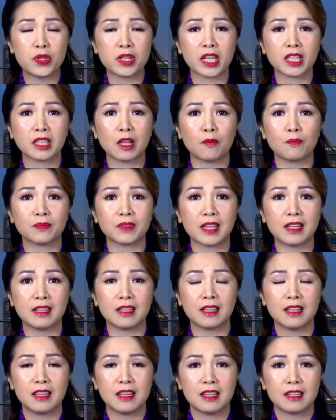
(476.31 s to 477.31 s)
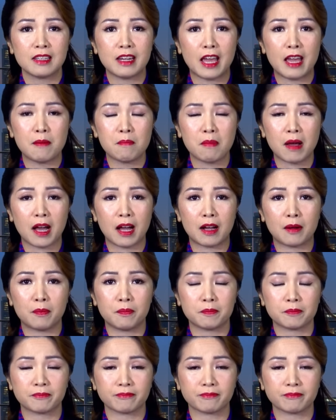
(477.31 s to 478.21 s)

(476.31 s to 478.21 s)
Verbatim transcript: những cái thông tin để mà